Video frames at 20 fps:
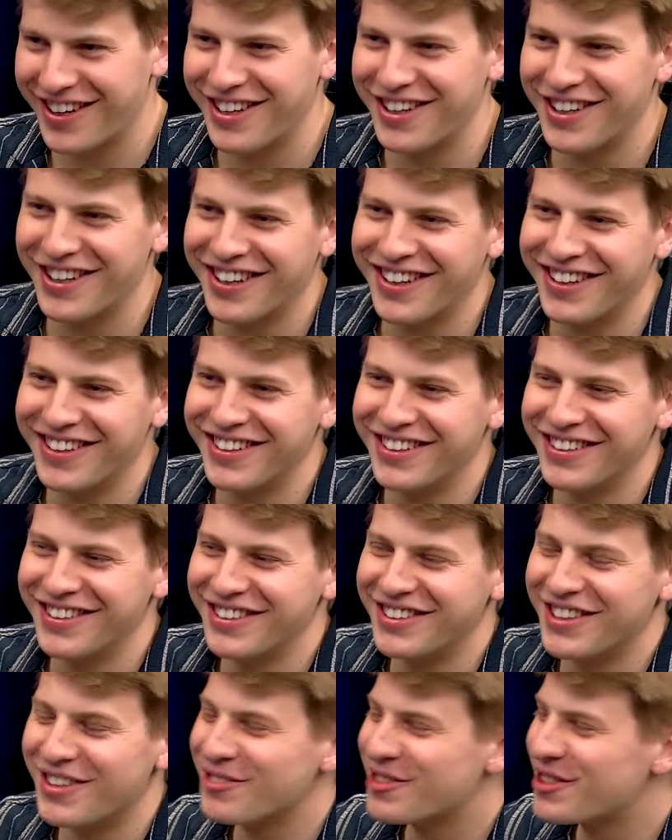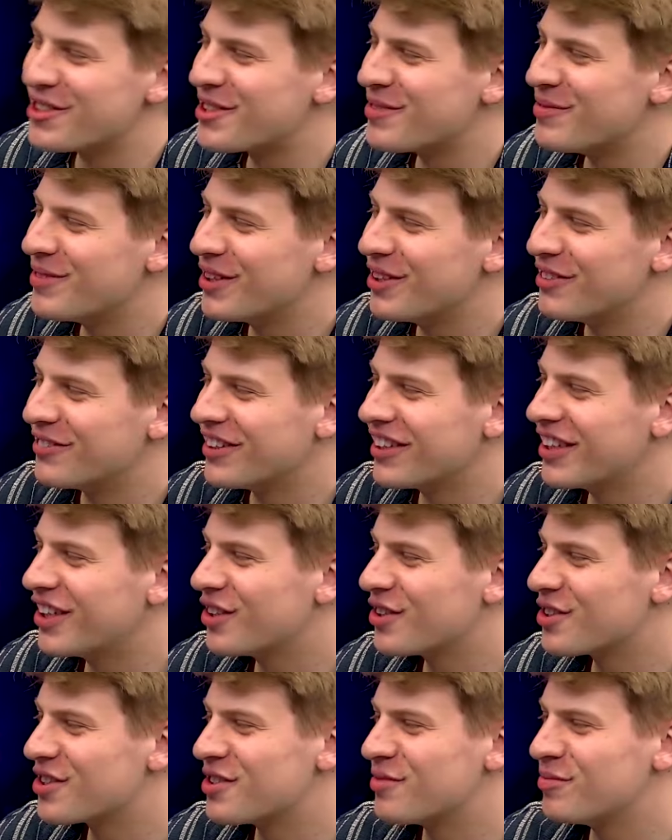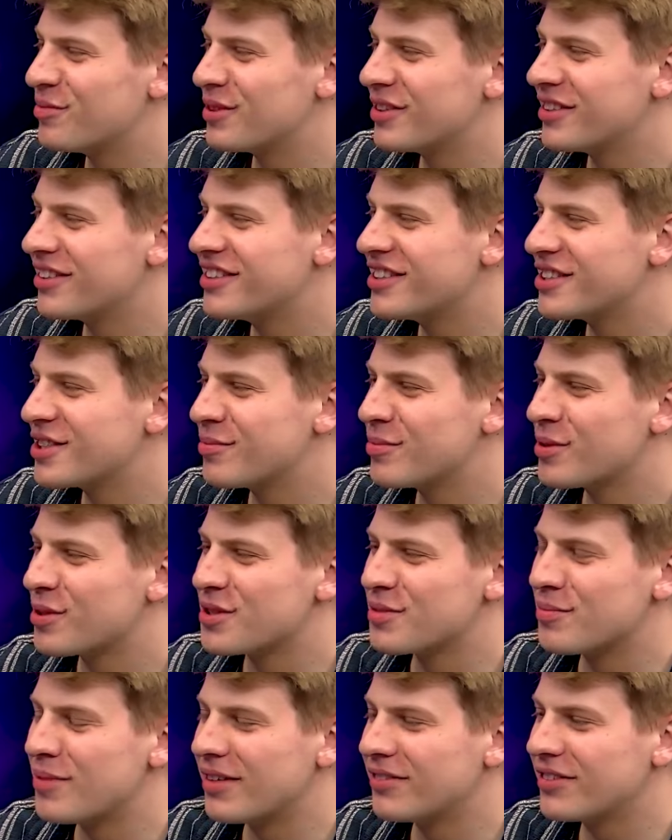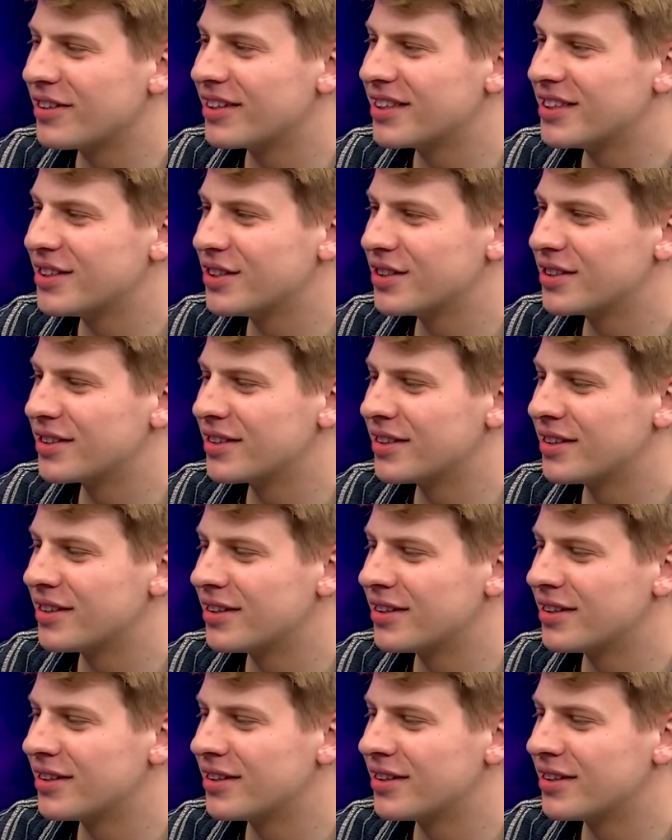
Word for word: e, nauczyć się migowego, żeby, żeby rozmawiać